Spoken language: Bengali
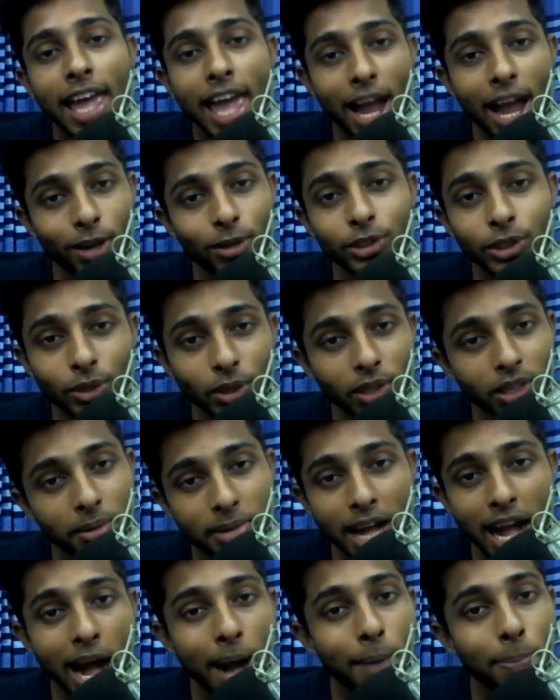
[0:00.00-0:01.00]
এখন যখন আমি
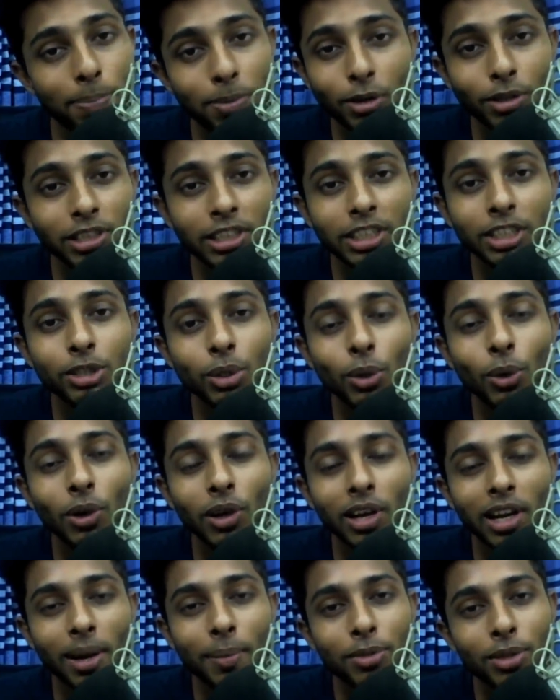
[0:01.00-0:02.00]
আপলোড দিতে শুরু
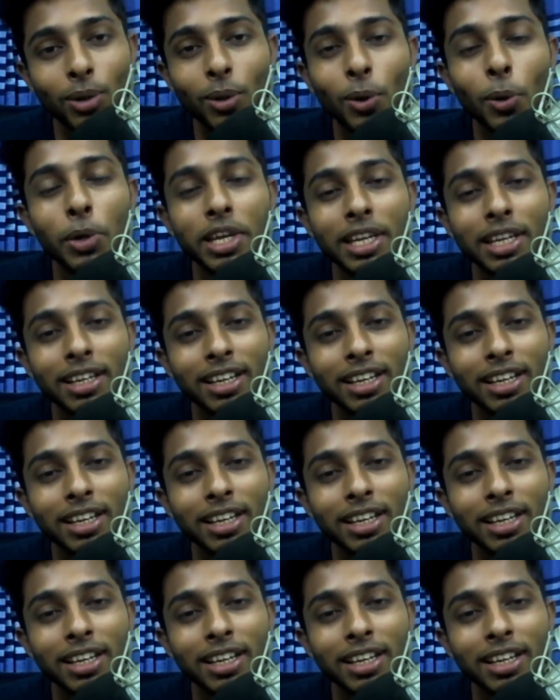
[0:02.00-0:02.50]
করলাম কই